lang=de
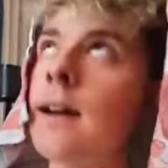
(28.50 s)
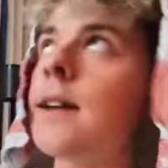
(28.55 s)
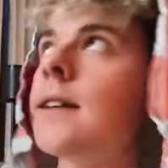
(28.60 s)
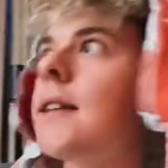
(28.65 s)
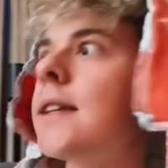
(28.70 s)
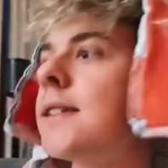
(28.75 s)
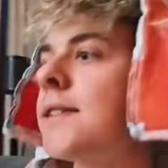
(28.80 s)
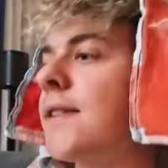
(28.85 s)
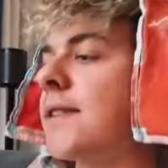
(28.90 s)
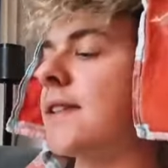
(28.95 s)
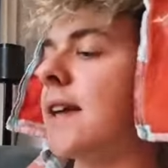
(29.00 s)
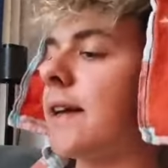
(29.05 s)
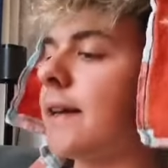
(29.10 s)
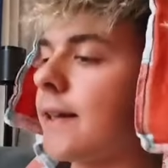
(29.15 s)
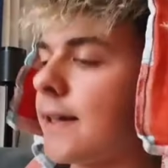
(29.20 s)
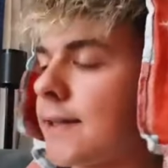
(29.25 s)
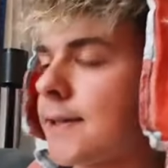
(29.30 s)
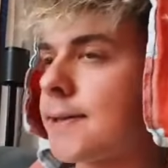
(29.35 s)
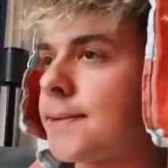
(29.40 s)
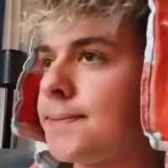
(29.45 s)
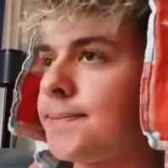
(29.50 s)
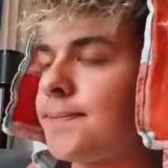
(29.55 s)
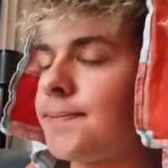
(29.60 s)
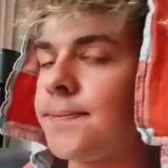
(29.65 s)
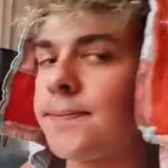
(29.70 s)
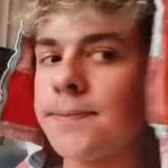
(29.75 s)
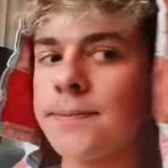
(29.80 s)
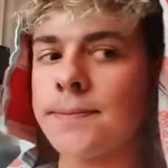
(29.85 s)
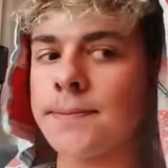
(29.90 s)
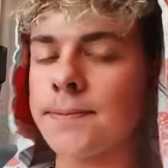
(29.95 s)
Das ist was anderes.
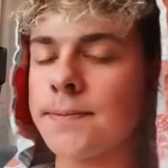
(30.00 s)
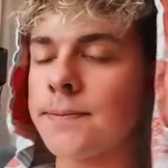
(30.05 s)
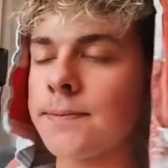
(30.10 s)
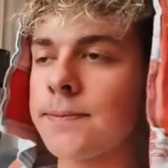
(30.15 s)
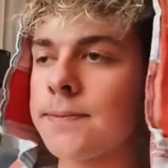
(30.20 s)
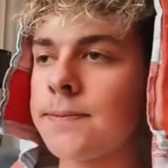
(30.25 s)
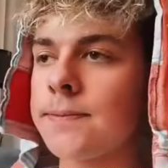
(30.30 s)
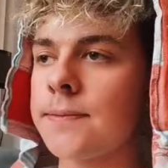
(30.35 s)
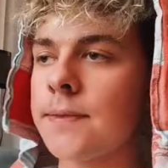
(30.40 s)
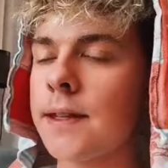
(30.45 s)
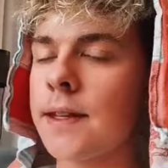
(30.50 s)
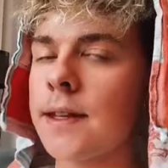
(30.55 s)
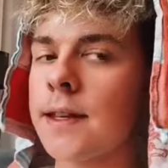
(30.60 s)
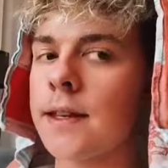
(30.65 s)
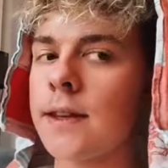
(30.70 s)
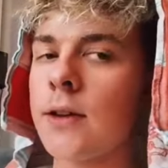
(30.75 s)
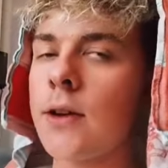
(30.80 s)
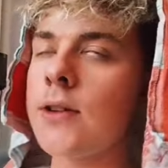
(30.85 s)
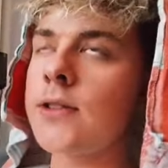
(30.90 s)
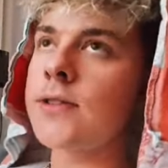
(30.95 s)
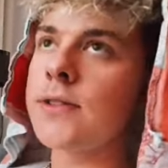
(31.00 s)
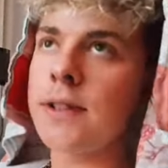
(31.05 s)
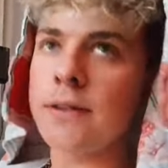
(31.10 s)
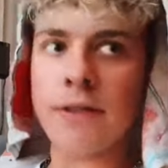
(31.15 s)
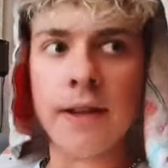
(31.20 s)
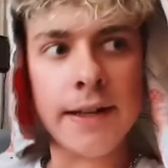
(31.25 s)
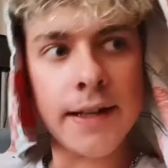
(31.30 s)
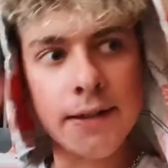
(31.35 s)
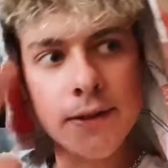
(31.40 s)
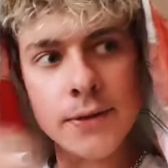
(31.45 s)
Könntest du dir
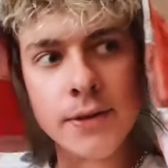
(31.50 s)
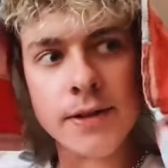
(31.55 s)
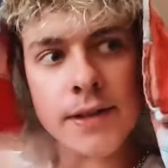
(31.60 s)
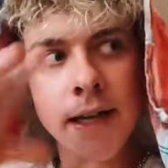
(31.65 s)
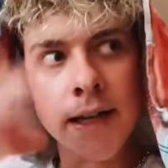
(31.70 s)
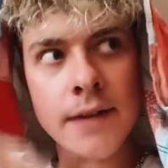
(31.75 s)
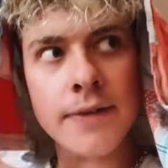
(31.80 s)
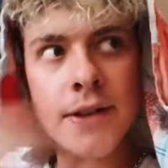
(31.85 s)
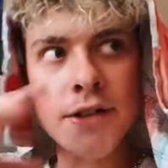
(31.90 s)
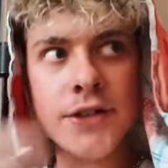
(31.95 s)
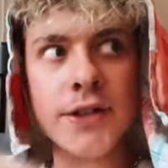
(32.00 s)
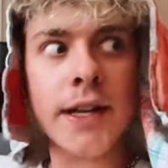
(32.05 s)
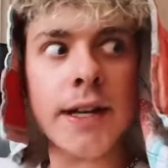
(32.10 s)
vielleicht jetzt kurz die Hände waschen